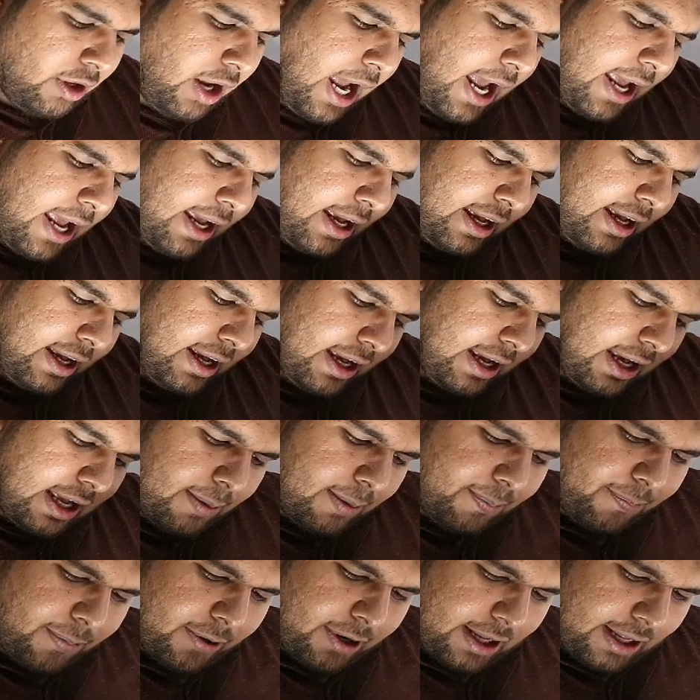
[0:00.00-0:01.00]
তো আয়
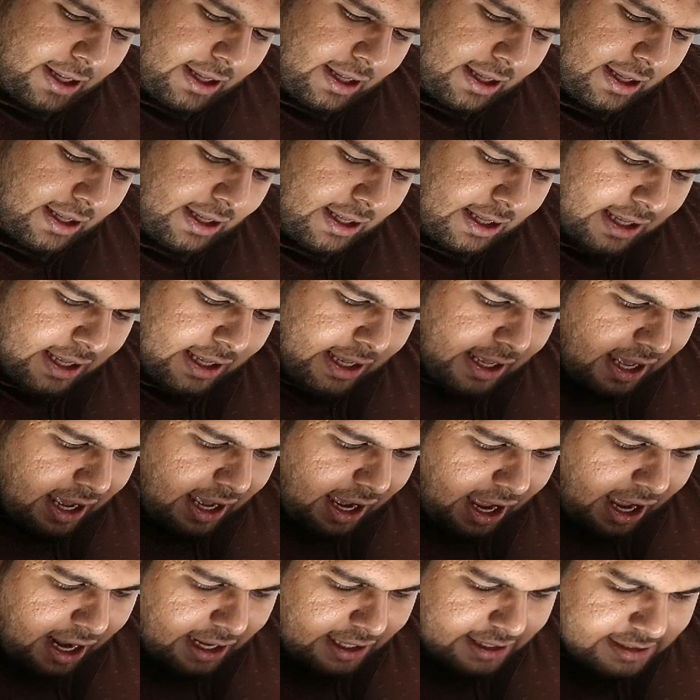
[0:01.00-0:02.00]
এরপরে
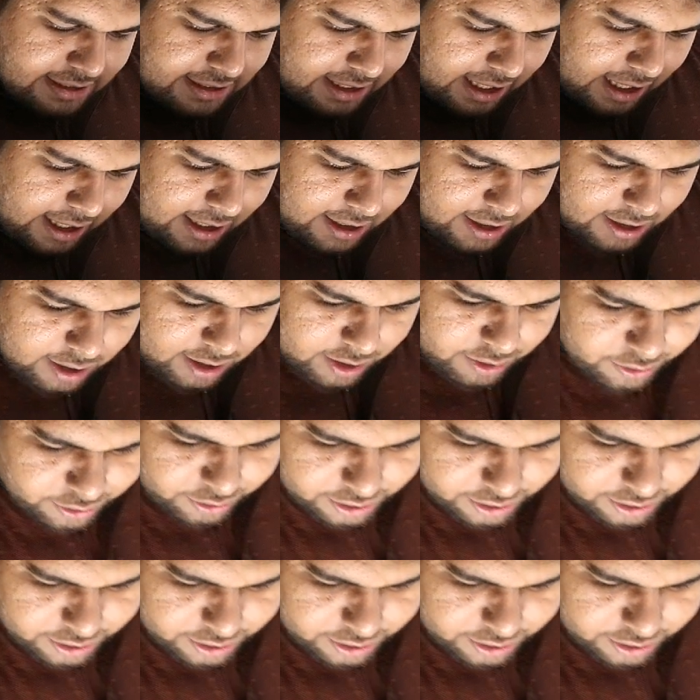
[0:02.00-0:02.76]
আরেকটা